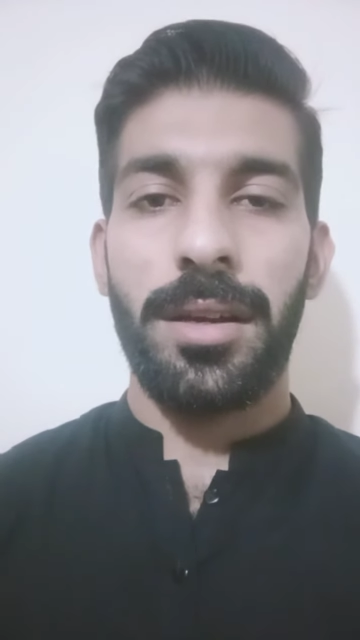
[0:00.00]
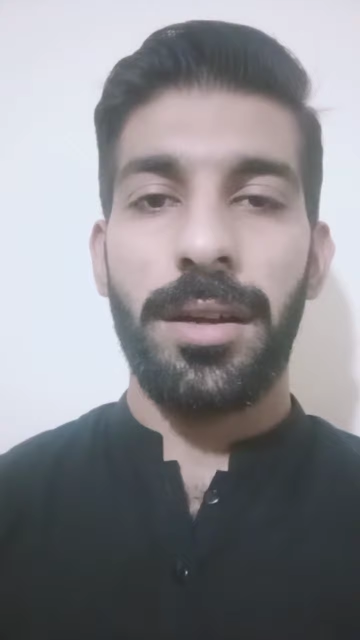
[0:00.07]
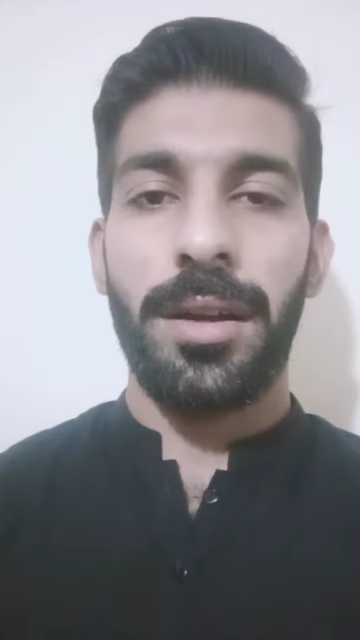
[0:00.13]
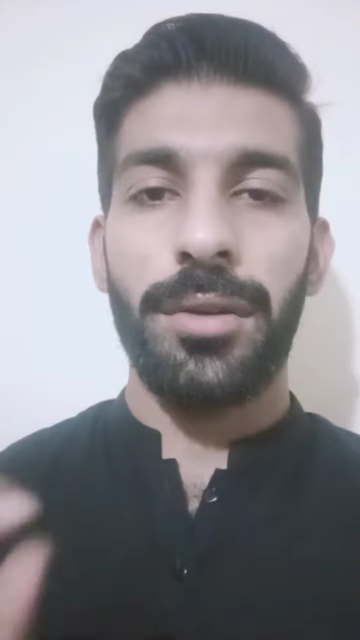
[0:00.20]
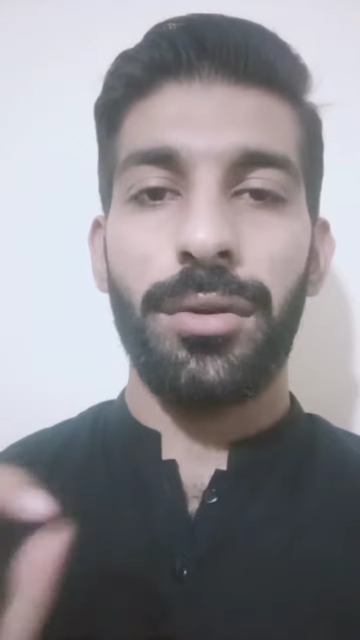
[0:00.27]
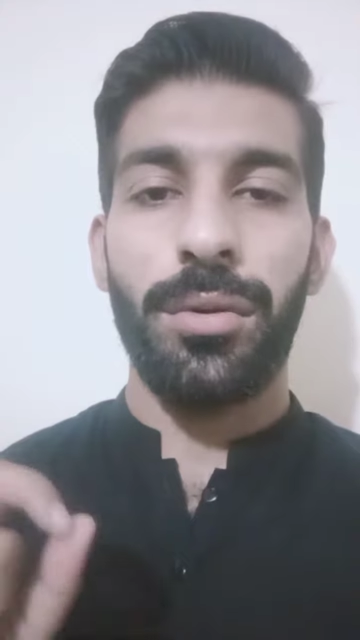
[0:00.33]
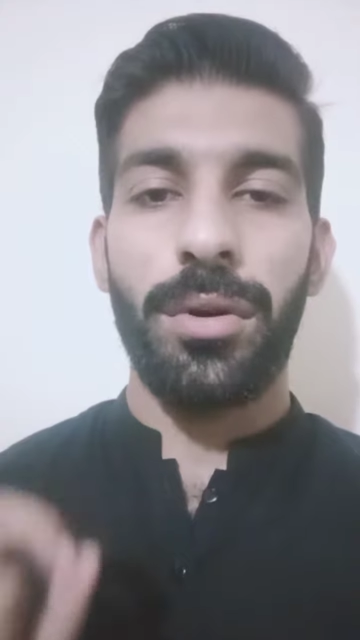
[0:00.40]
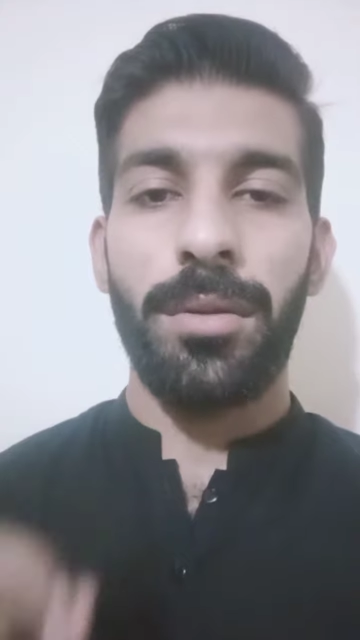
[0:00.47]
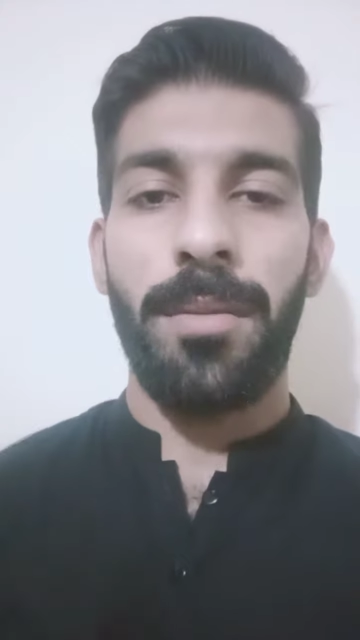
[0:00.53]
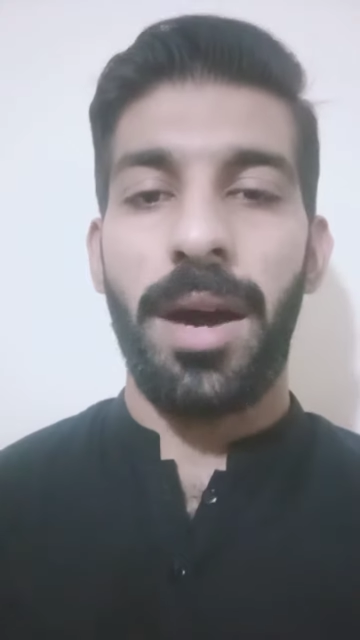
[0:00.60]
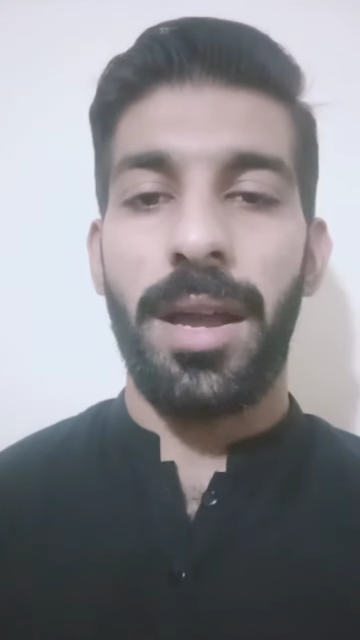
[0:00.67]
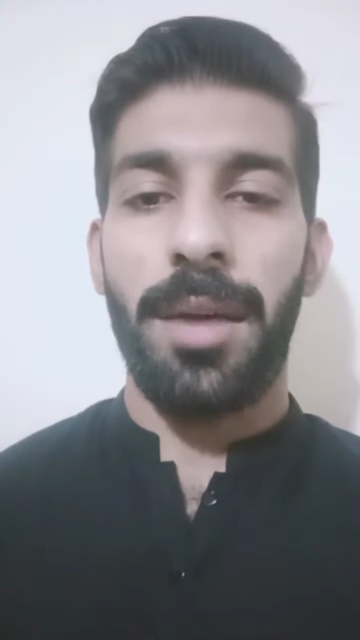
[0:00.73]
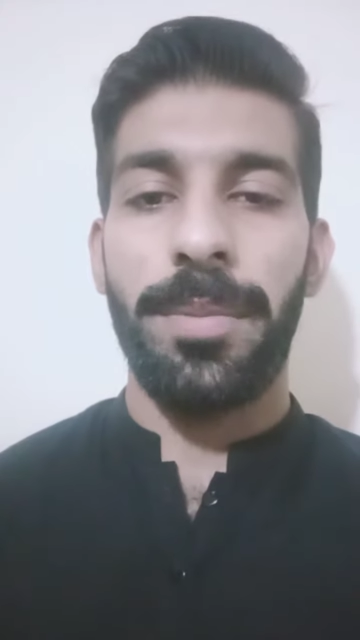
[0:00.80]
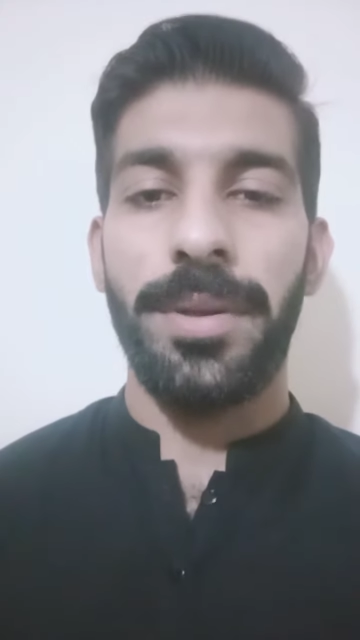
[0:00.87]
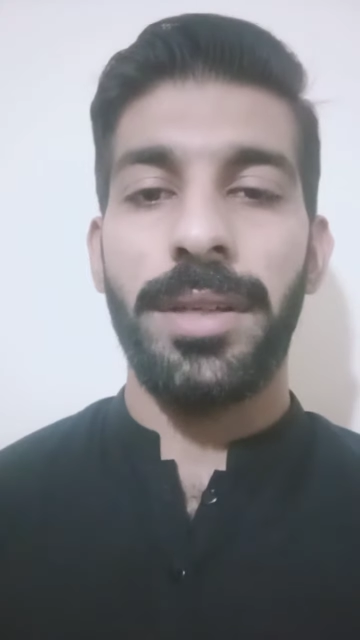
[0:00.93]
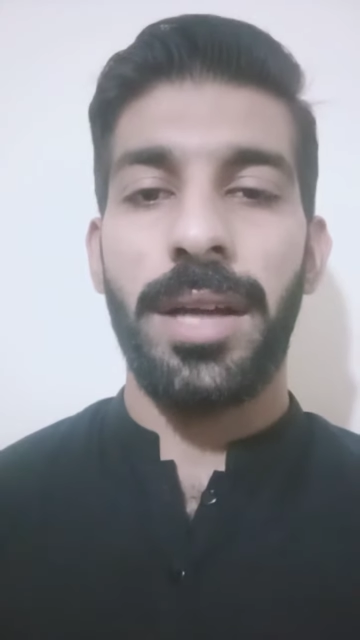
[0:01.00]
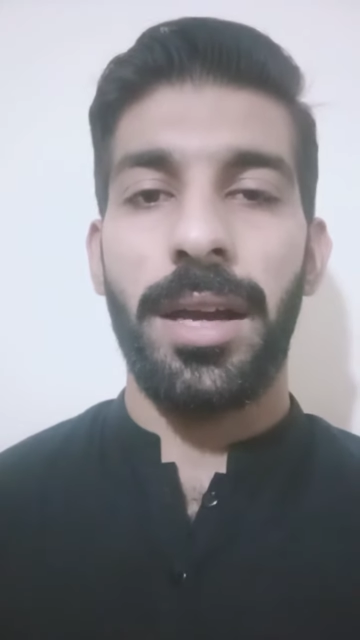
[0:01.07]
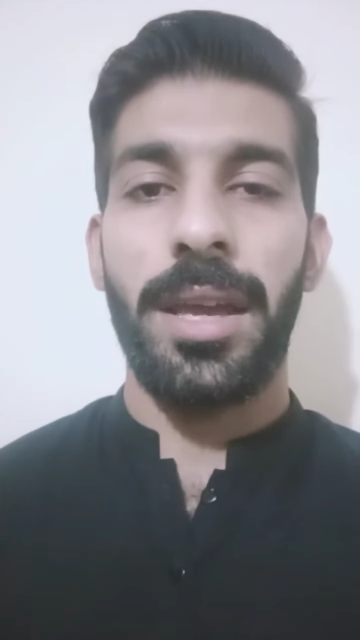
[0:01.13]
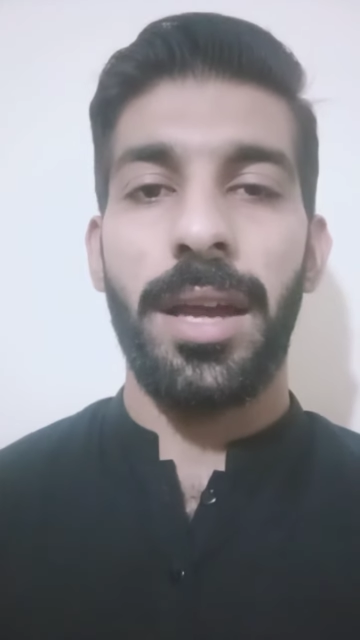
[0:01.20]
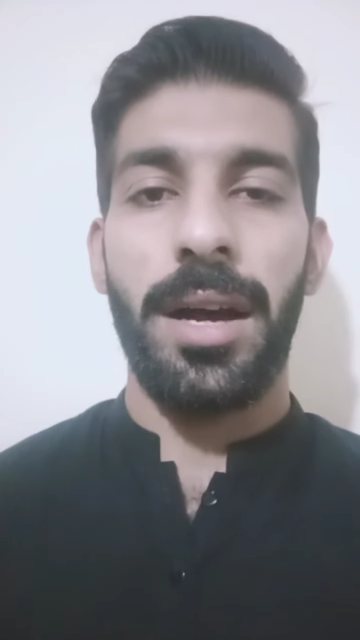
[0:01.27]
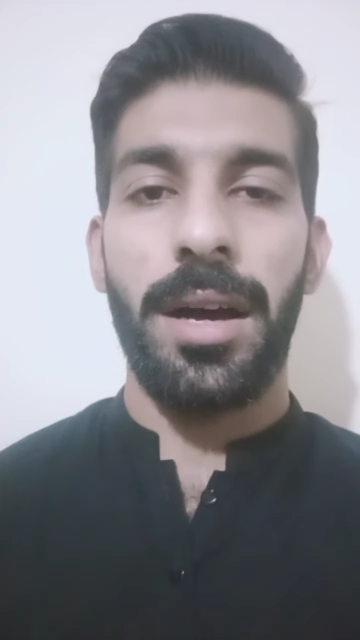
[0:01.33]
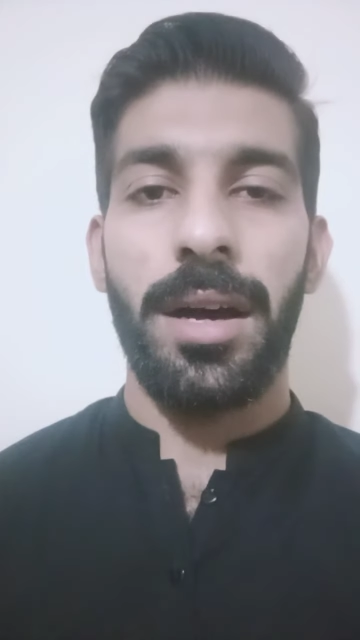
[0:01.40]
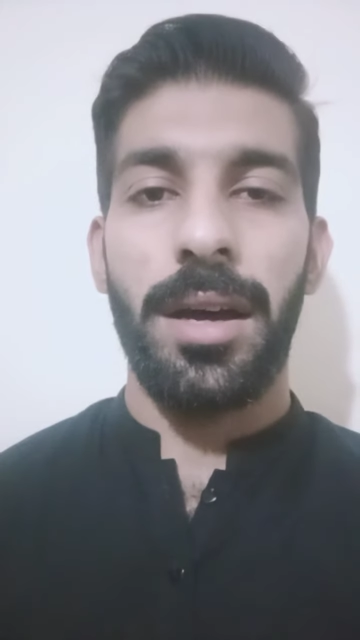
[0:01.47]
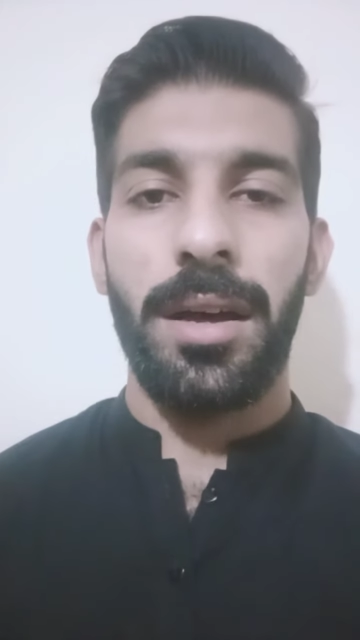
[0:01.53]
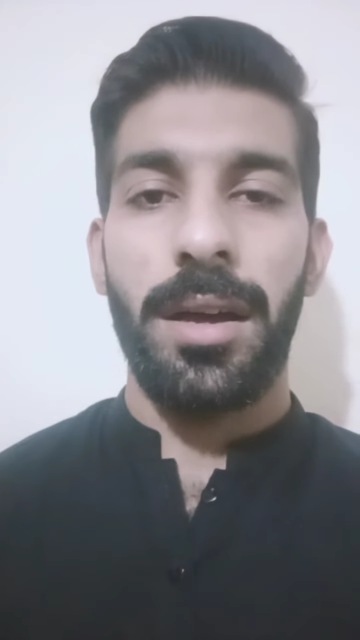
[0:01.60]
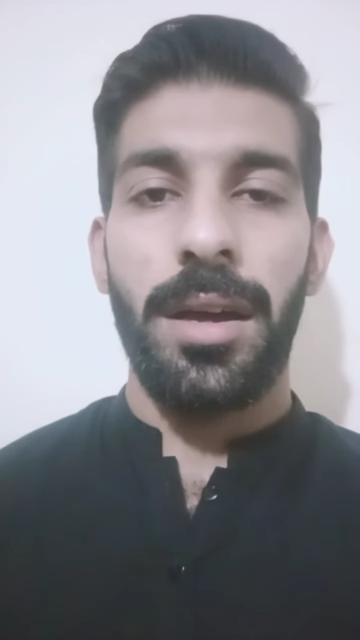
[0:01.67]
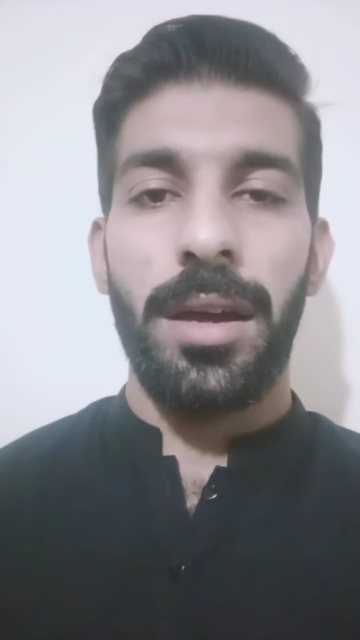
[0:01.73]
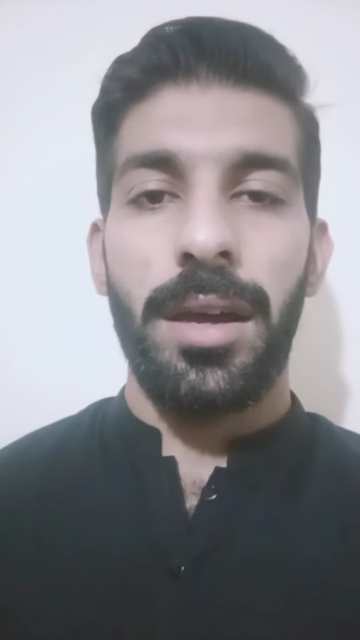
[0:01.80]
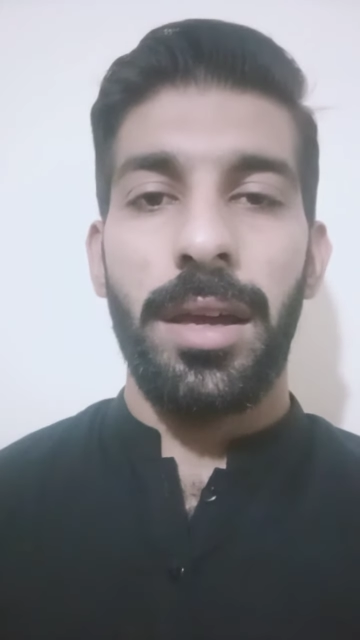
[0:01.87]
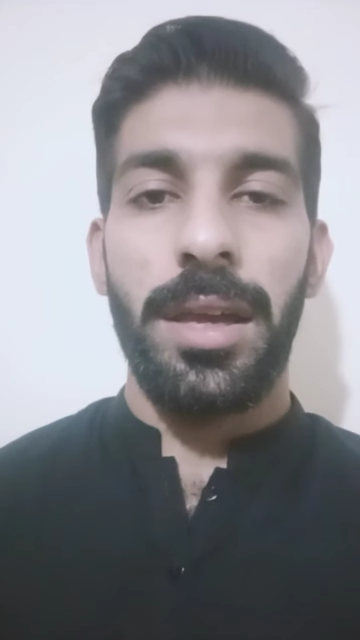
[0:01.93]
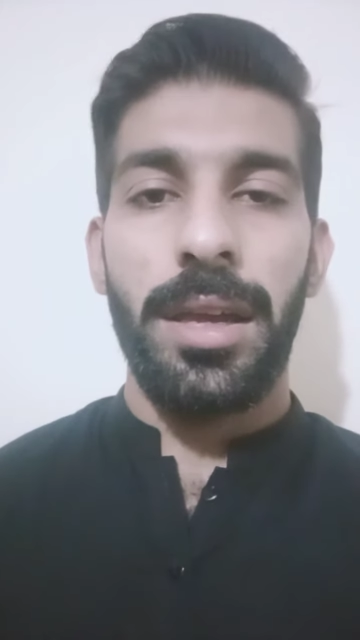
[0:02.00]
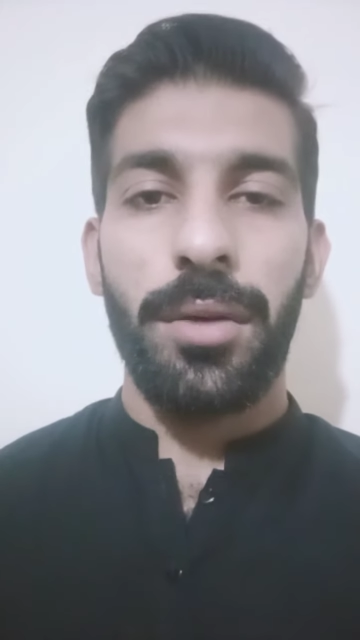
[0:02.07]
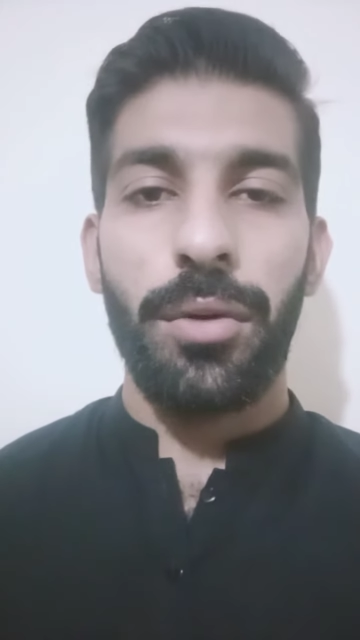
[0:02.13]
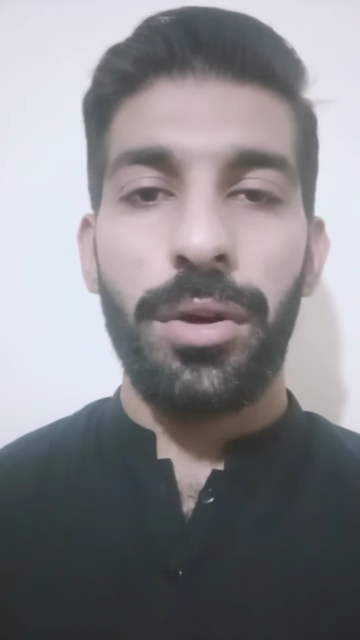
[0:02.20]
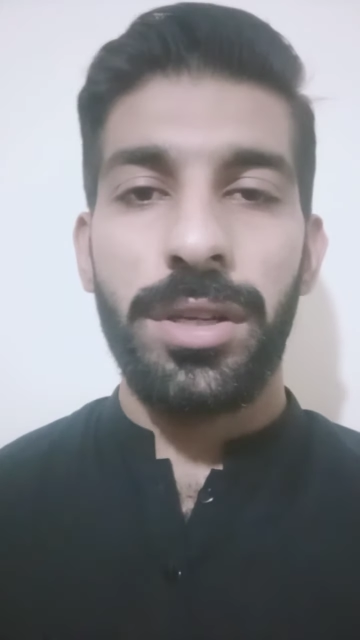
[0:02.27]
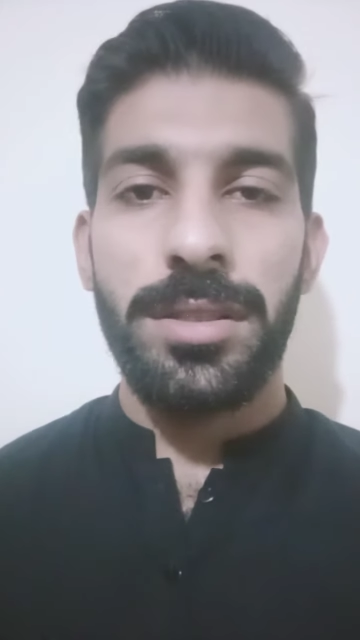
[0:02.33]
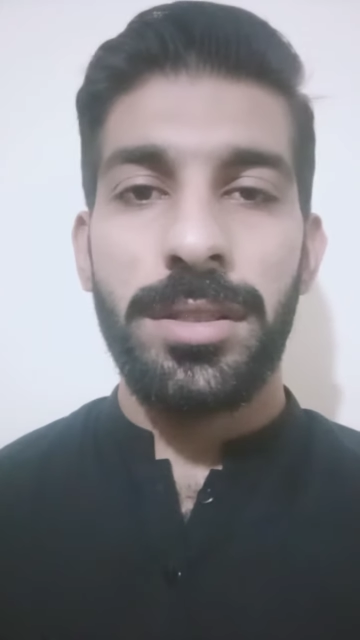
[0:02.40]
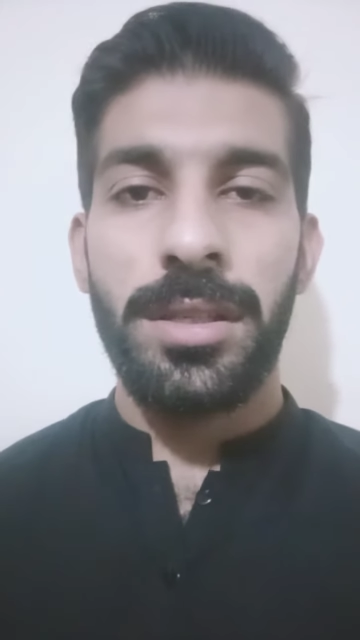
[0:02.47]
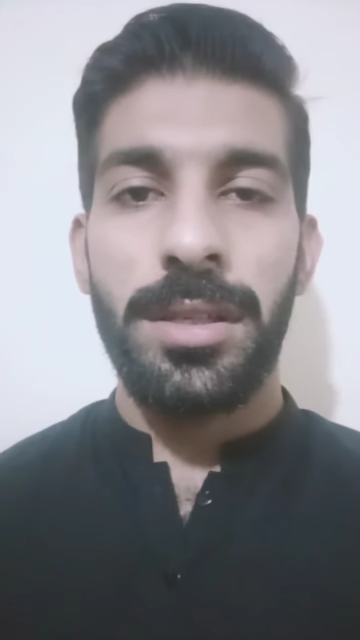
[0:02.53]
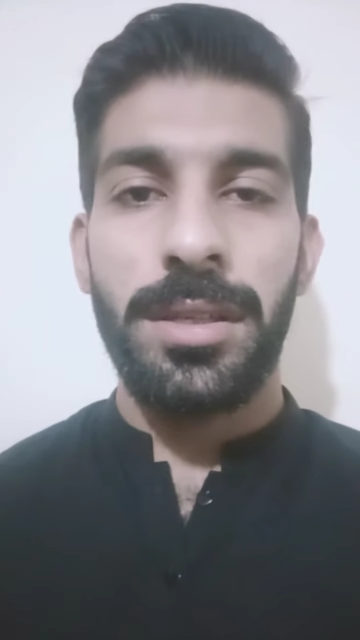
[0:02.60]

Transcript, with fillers: गधों को मारा पीटा गया कोई